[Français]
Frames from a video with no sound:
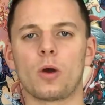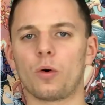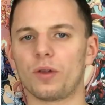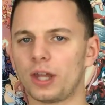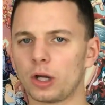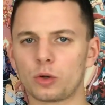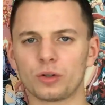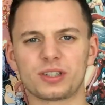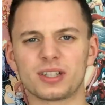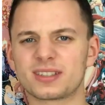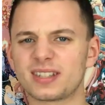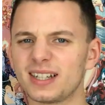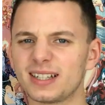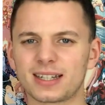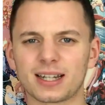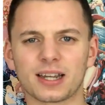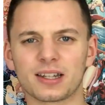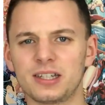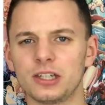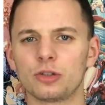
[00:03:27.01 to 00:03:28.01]
On a à côté de ça une
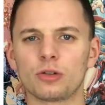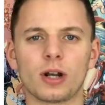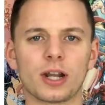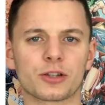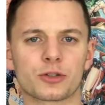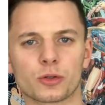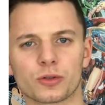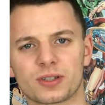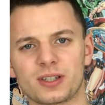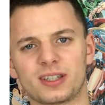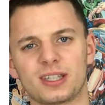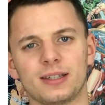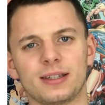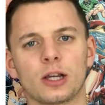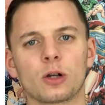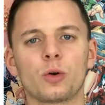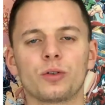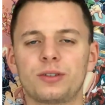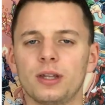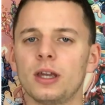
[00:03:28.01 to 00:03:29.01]
critique de la société.
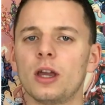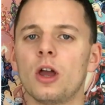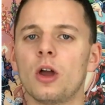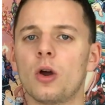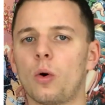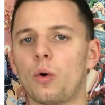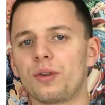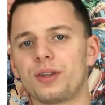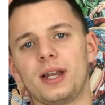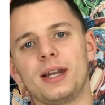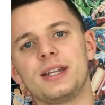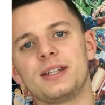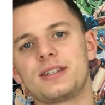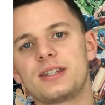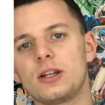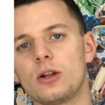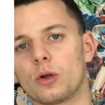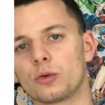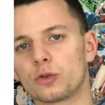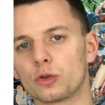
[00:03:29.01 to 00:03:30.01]
D'un côté, on a les
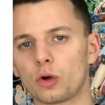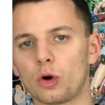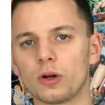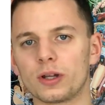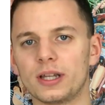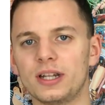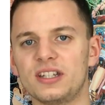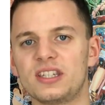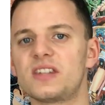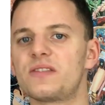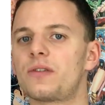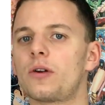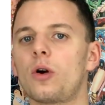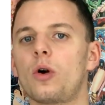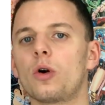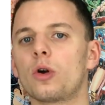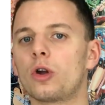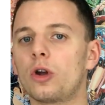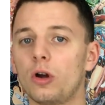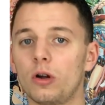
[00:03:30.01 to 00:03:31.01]
dealers de drogue et les
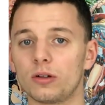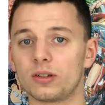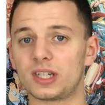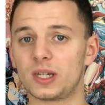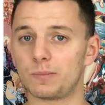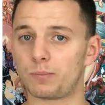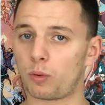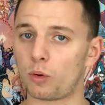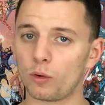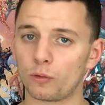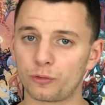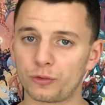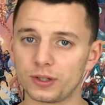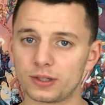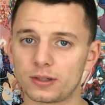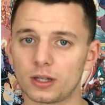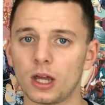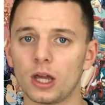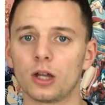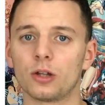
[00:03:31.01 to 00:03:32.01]
différents gangs qui
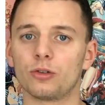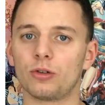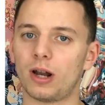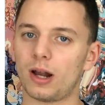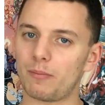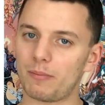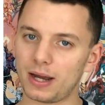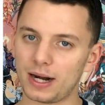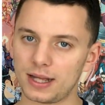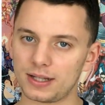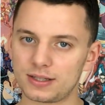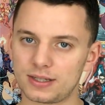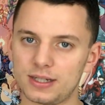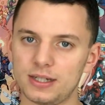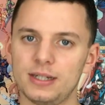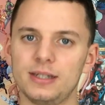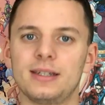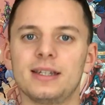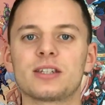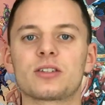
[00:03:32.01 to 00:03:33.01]
profitent de la
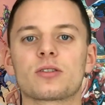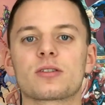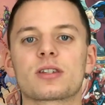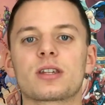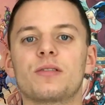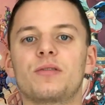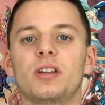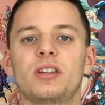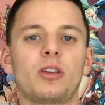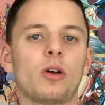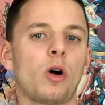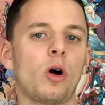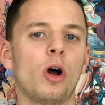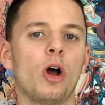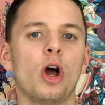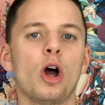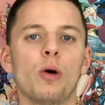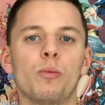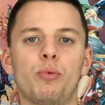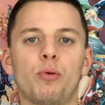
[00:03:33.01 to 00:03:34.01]
maladie des anciens vétérans
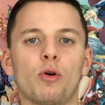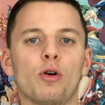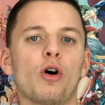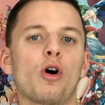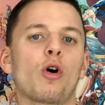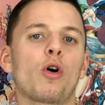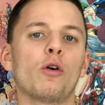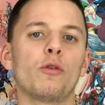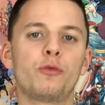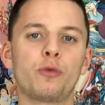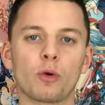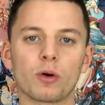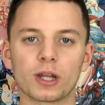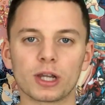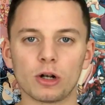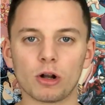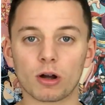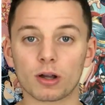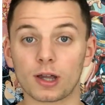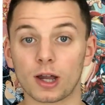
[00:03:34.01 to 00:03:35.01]
pour leur
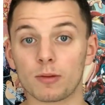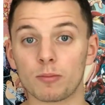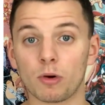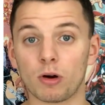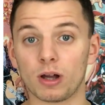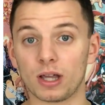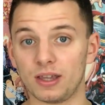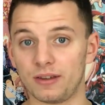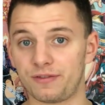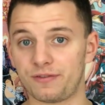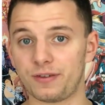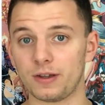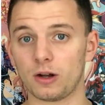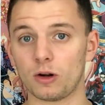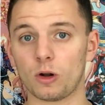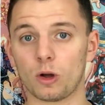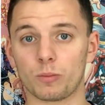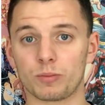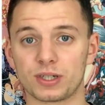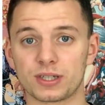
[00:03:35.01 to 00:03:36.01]
refourguer leur calmant et faire
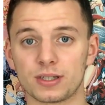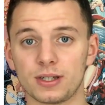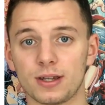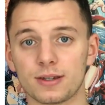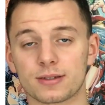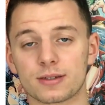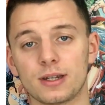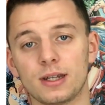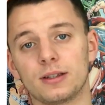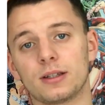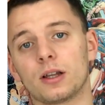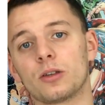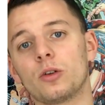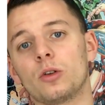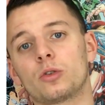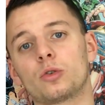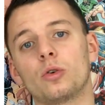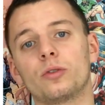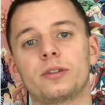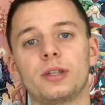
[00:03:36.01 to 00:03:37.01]
leur business. Et d'un
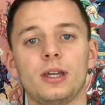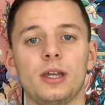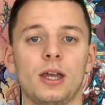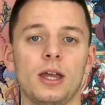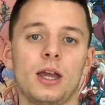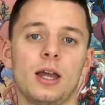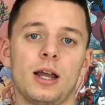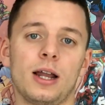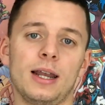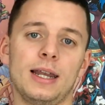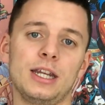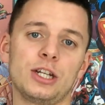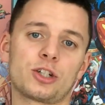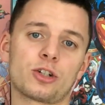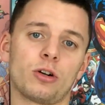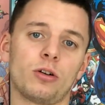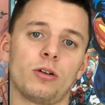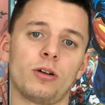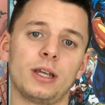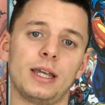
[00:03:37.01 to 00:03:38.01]
autre côté, les
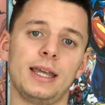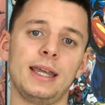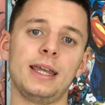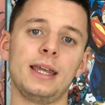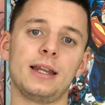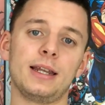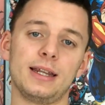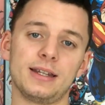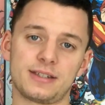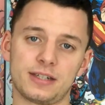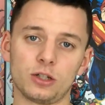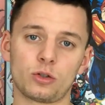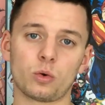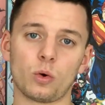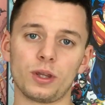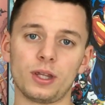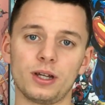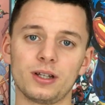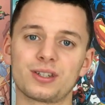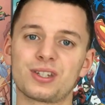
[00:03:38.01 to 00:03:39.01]
gens et les
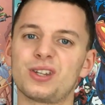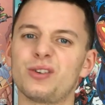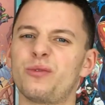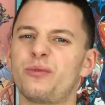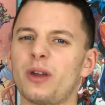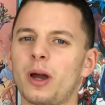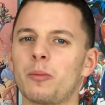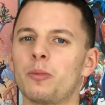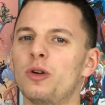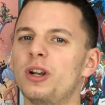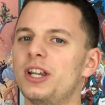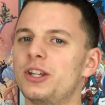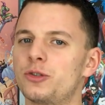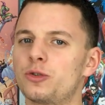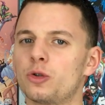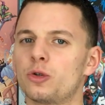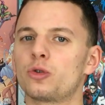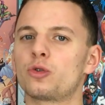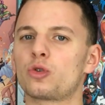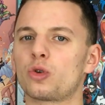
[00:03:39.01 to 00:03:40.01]
citoyens qui ferment
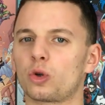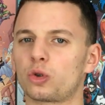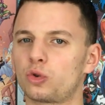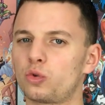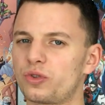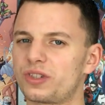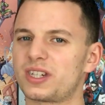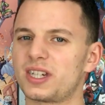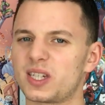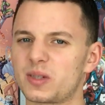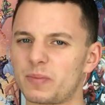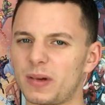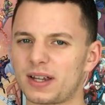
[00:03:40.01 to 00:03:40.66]
les yeux sur tout ce qui se